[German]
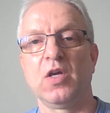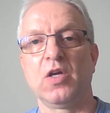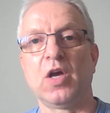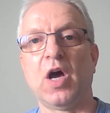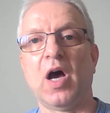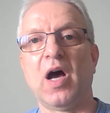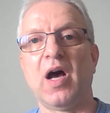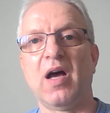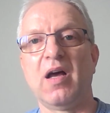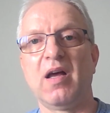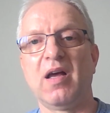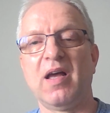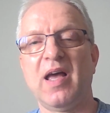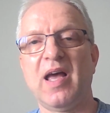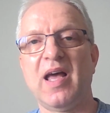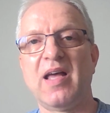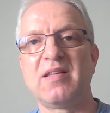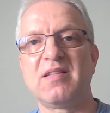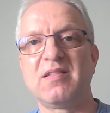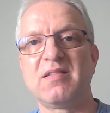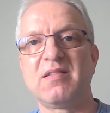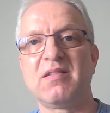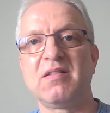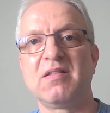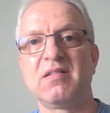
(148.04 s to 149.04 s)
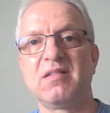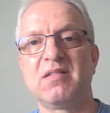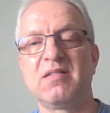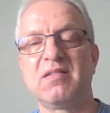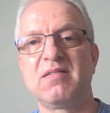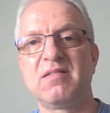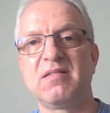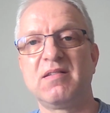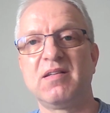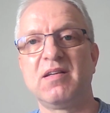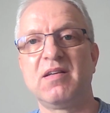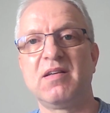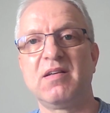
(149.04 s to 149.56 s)
Ja,
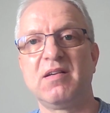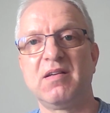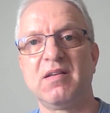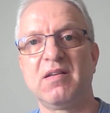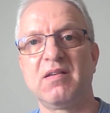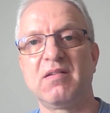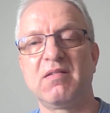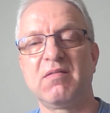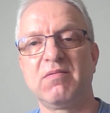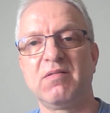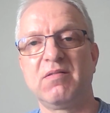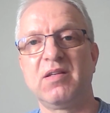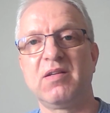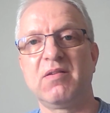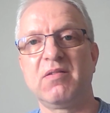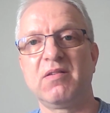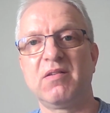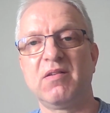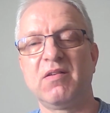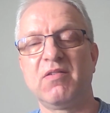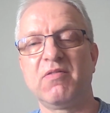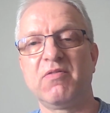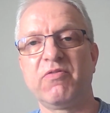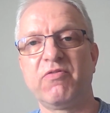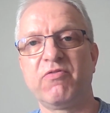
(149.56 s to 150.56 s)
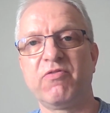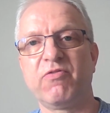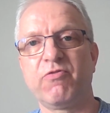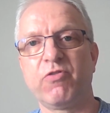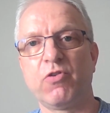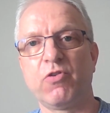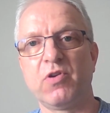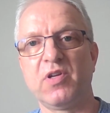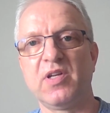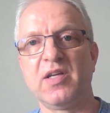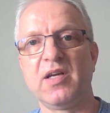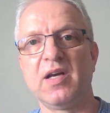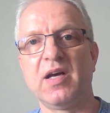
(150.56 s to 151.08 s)
erstens, äh,
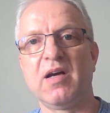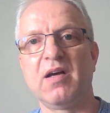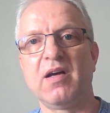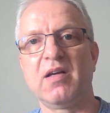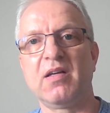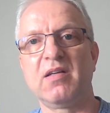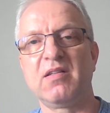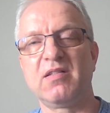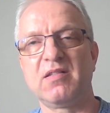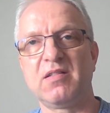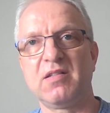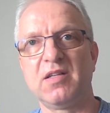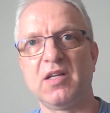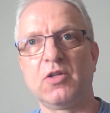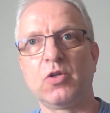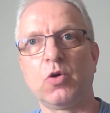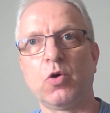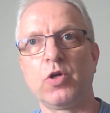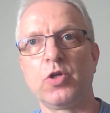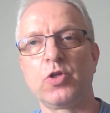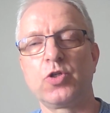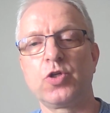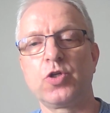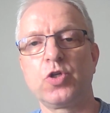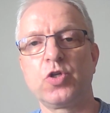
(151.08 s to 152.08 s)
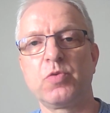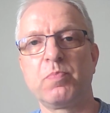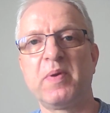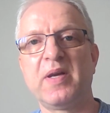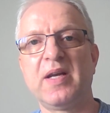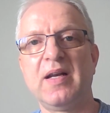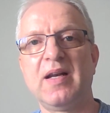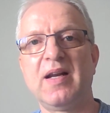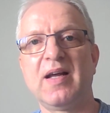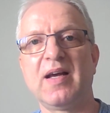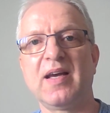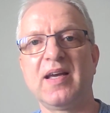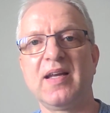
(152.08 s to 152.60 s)
von ihr ist eine deutsche
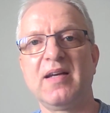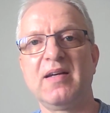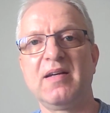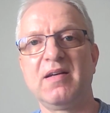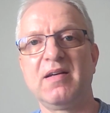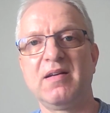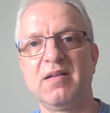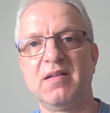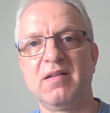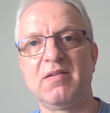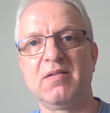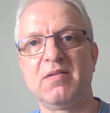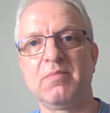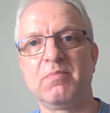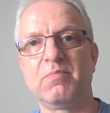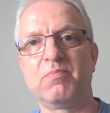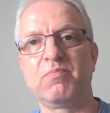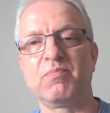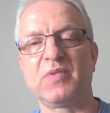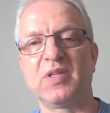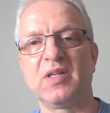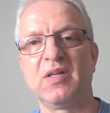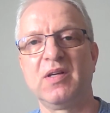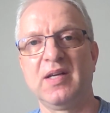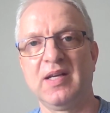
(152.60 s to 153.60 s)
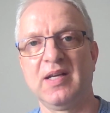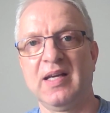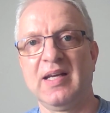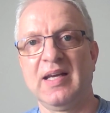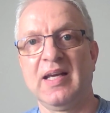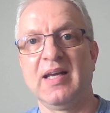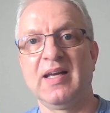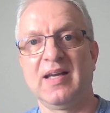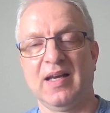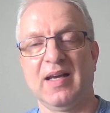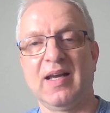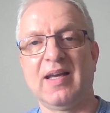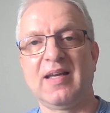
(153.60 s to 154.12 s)
Spielerin. Ähm,
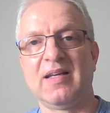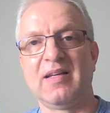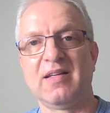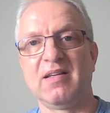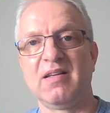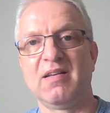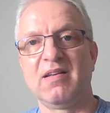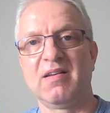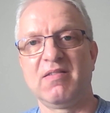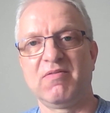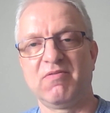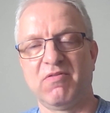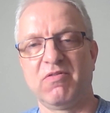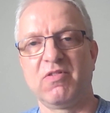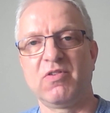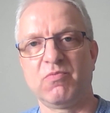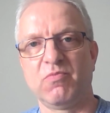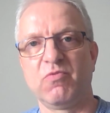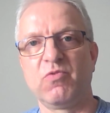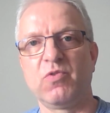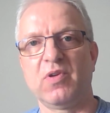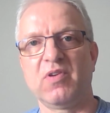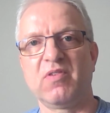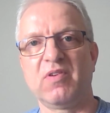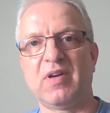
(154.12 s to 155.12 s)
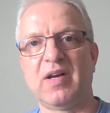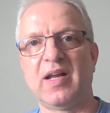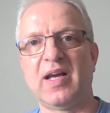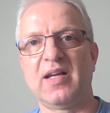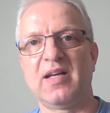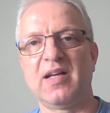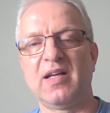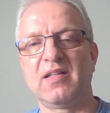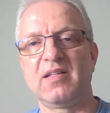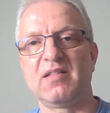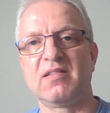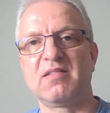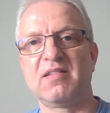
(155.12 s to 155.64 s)
in
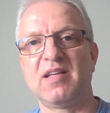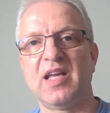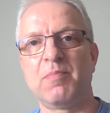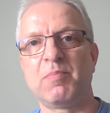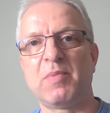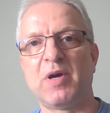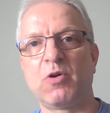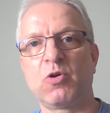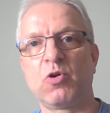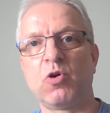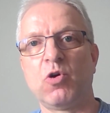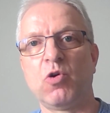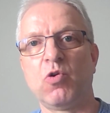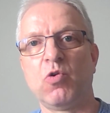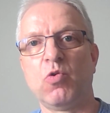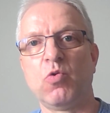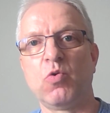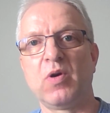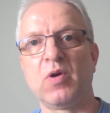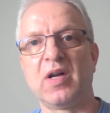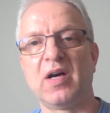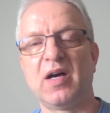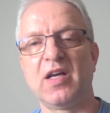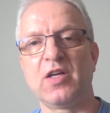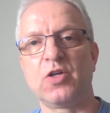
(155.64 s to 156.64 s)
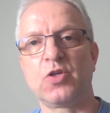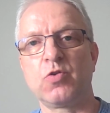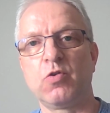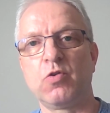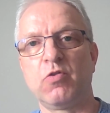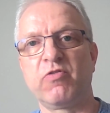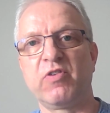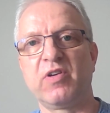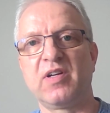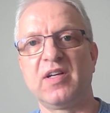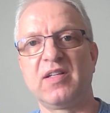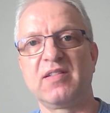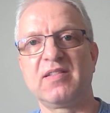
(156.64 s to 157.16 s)
leider das Thema Corona. Ich
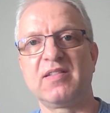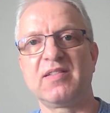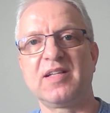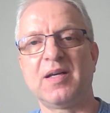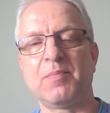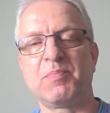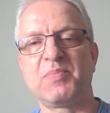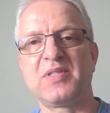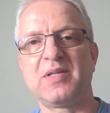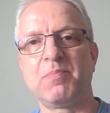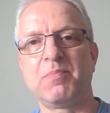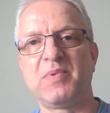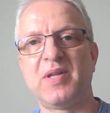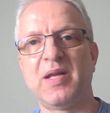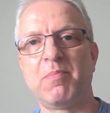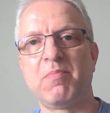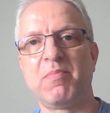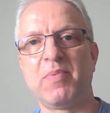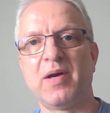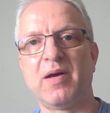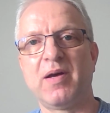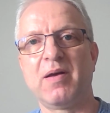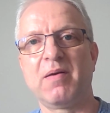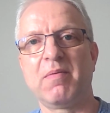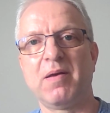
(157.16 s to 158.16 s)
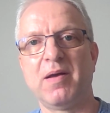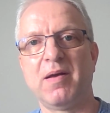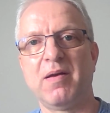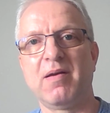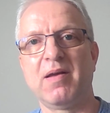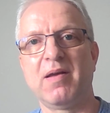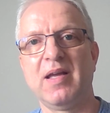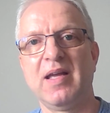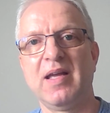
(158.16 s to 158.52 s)
hoffe, dass es ab September